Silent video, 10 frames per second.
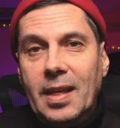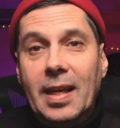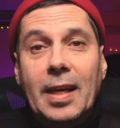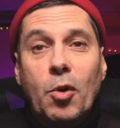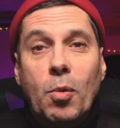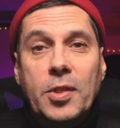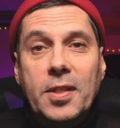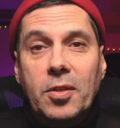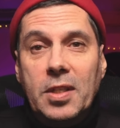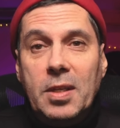Et la
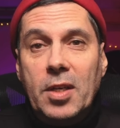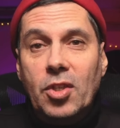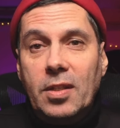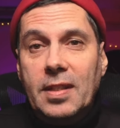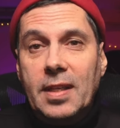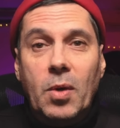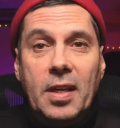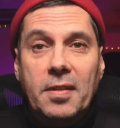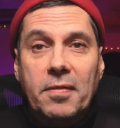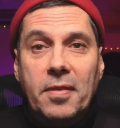composition d'image, c'est quoi
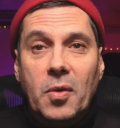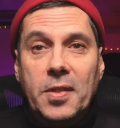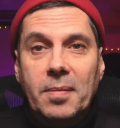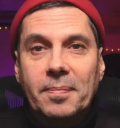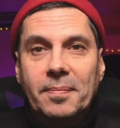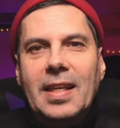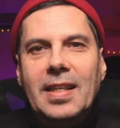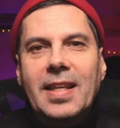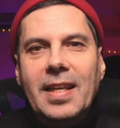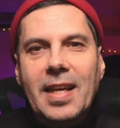la différence
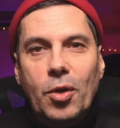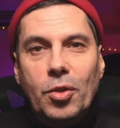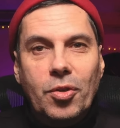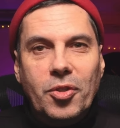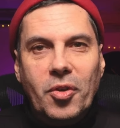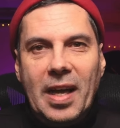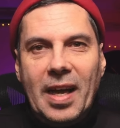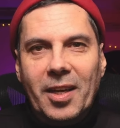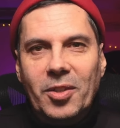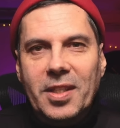Est-ce qu'il y a autre chose que la
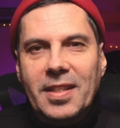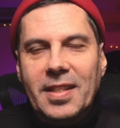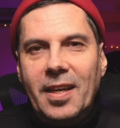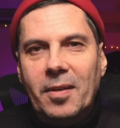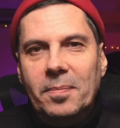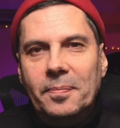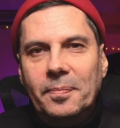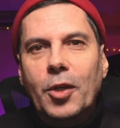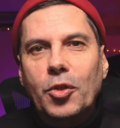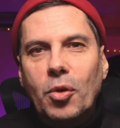règle des tiers
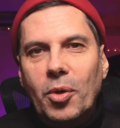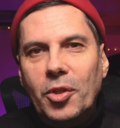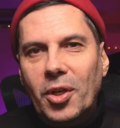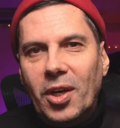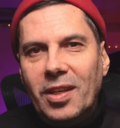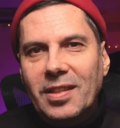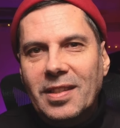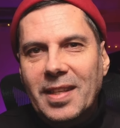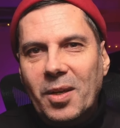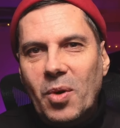Et le nombre d'or,
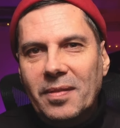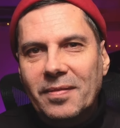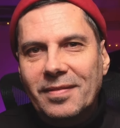c'est quoi